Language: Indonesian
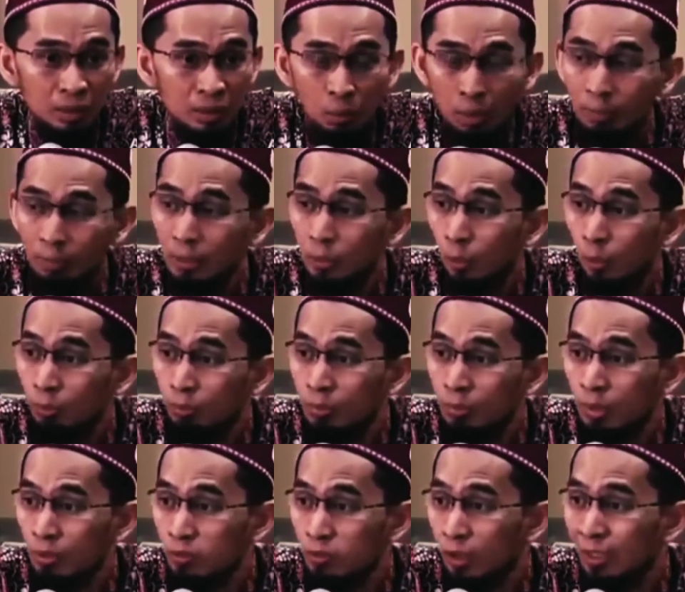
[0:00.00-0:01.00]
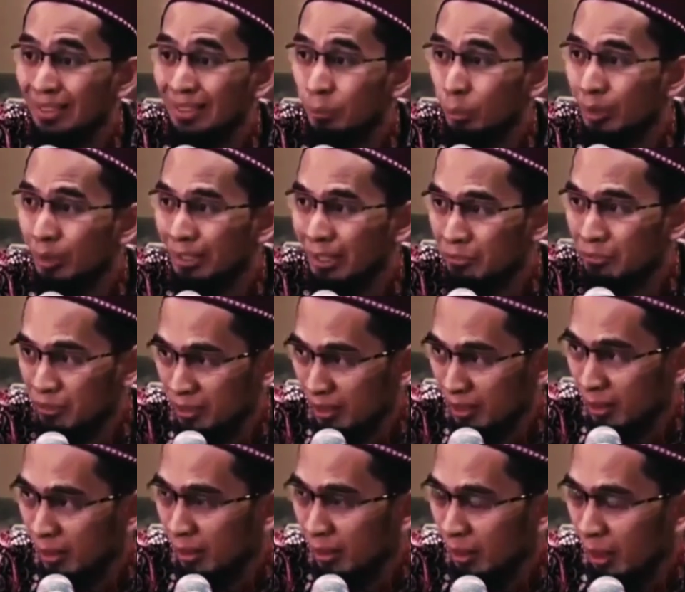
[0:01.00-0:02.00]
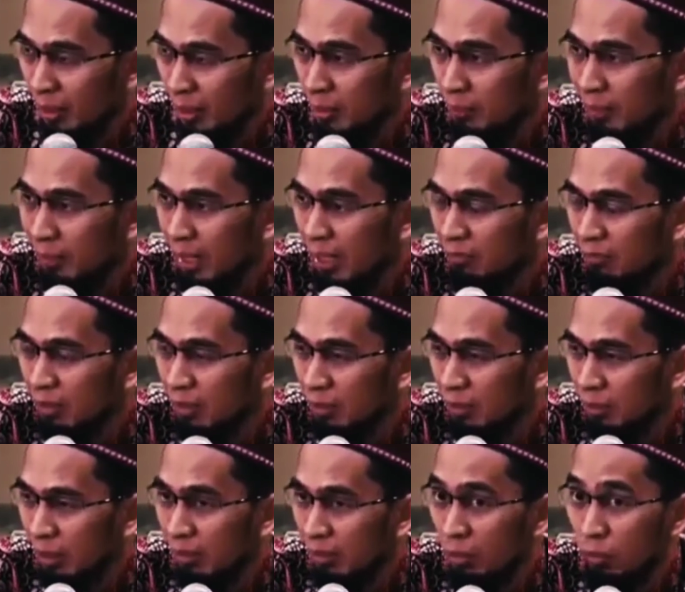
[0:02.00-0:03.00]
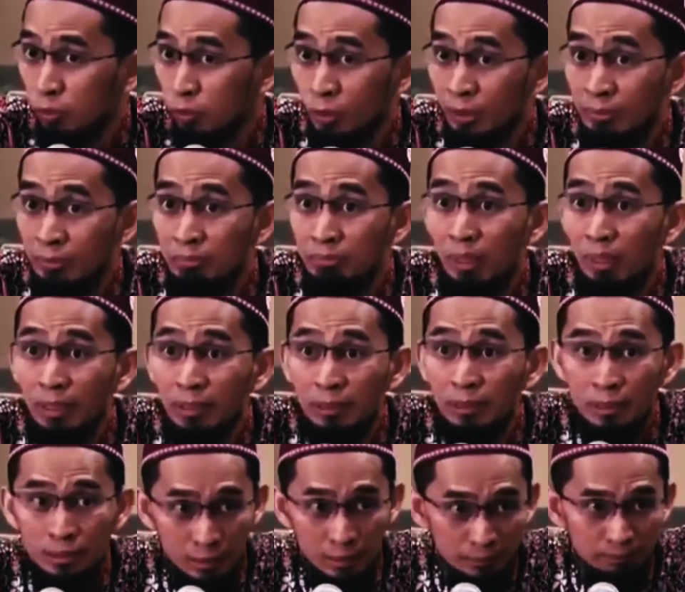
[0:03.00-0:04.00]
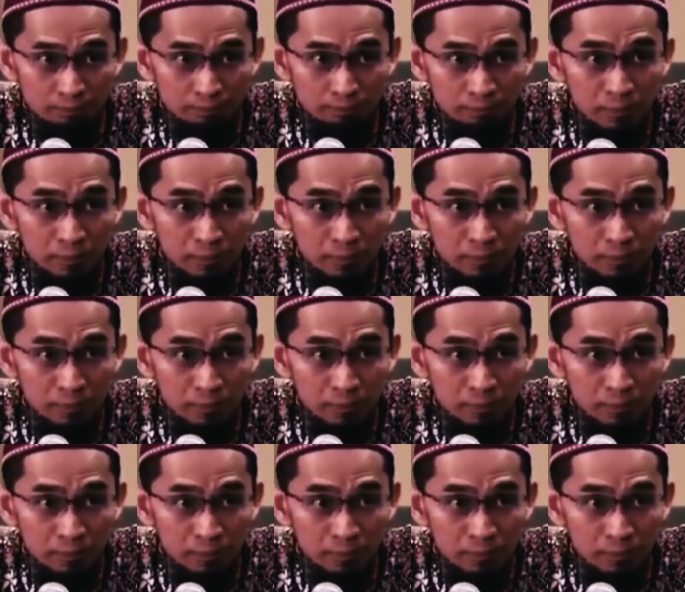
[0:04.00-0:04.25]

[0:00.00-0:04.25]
wa minhum zalimun nafsih ada penghafal Quran zalim bagi dirinya